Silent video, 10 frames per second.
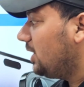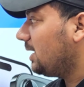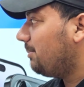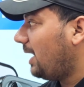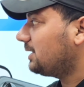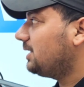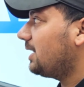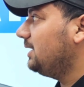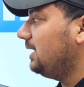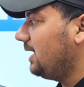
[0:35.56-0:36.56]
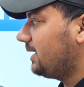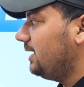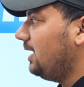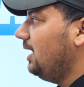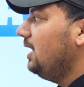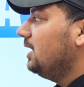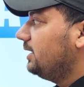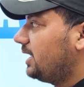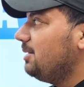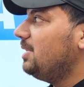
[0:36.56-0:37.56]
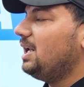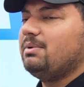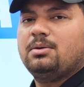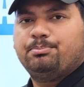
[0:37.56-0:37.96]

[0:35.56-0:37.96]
लेके हम बात कर रहे हैं ध्यान रखिएगा ड्रीम इलेवन